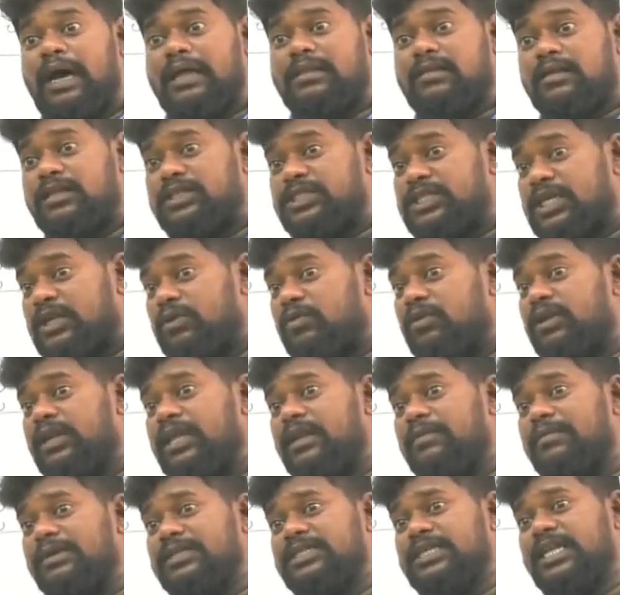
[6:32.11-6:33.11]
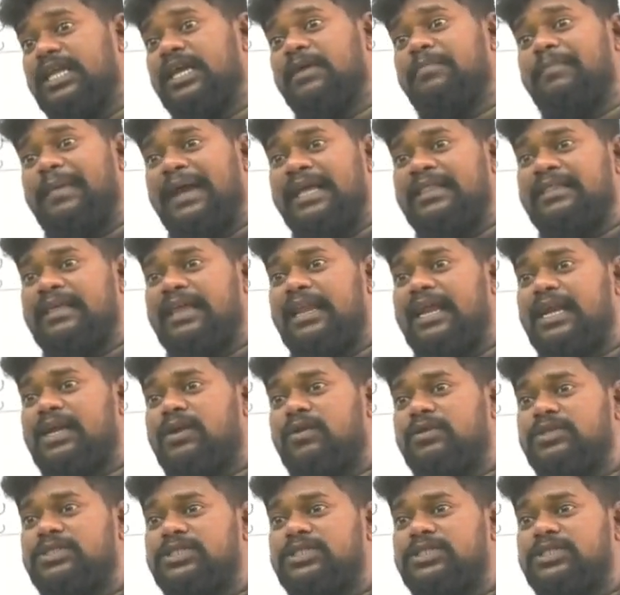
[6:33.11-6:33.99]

అసలు చెరువులు నిర్మించడానికి పైసలు